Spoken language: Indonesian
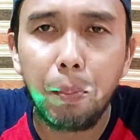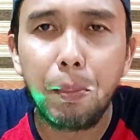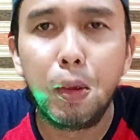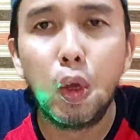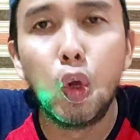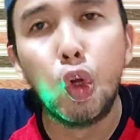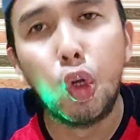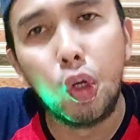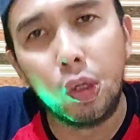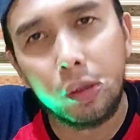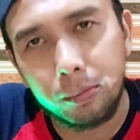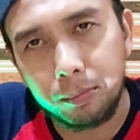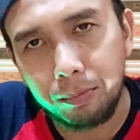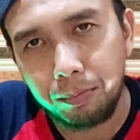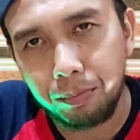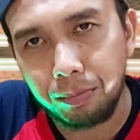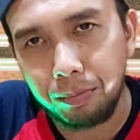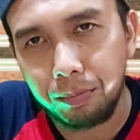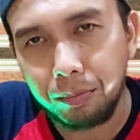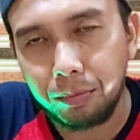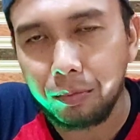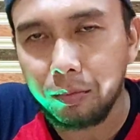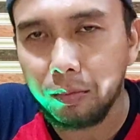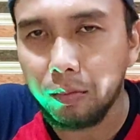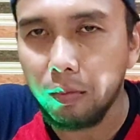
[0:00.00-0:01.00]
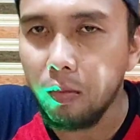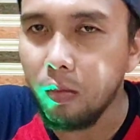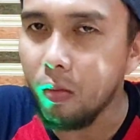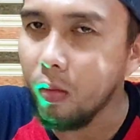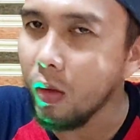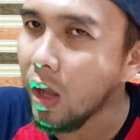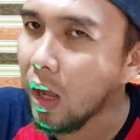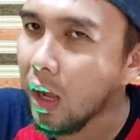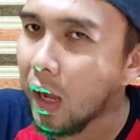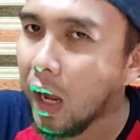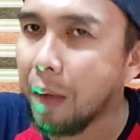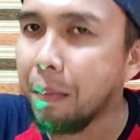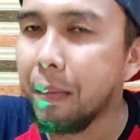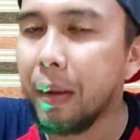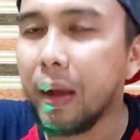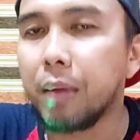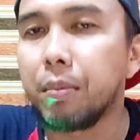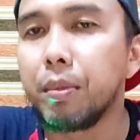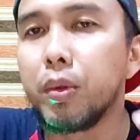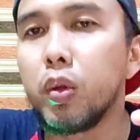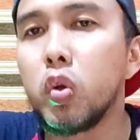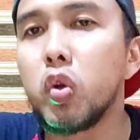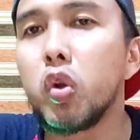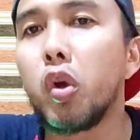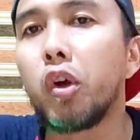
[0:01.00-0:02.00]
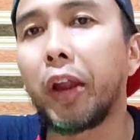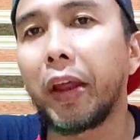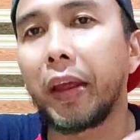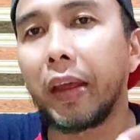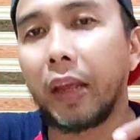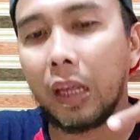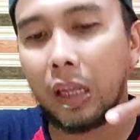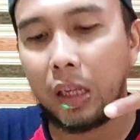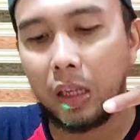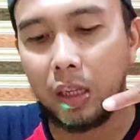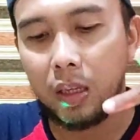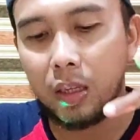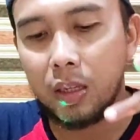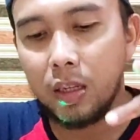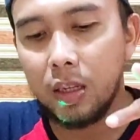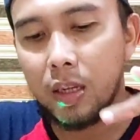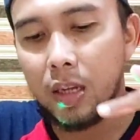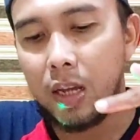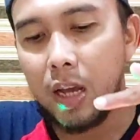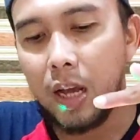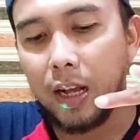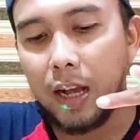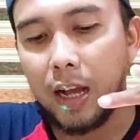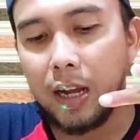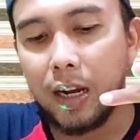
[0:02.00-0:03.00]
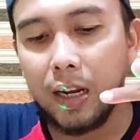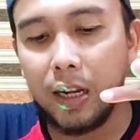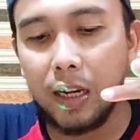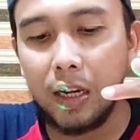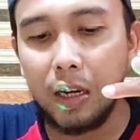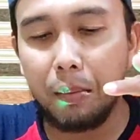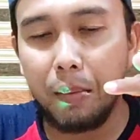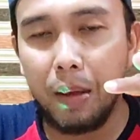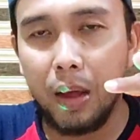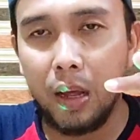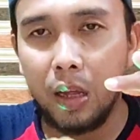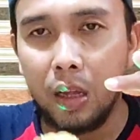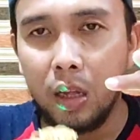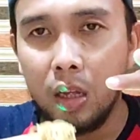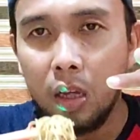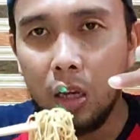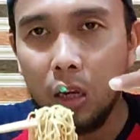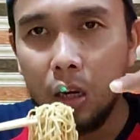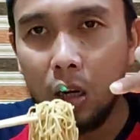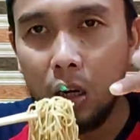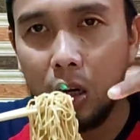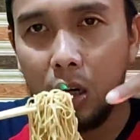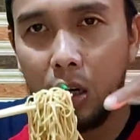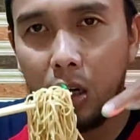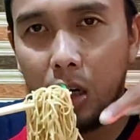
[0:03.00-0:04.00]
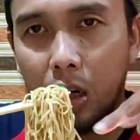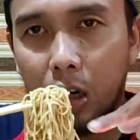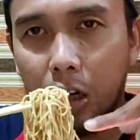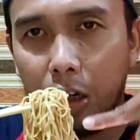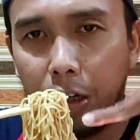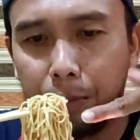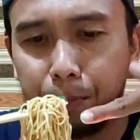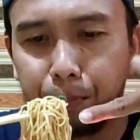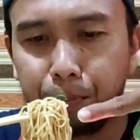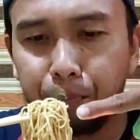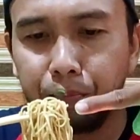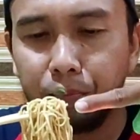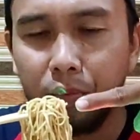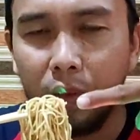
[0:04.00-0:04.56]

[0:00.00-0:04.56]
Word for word: bihun kayak eh, makan bihun goreng karena kan emang uh,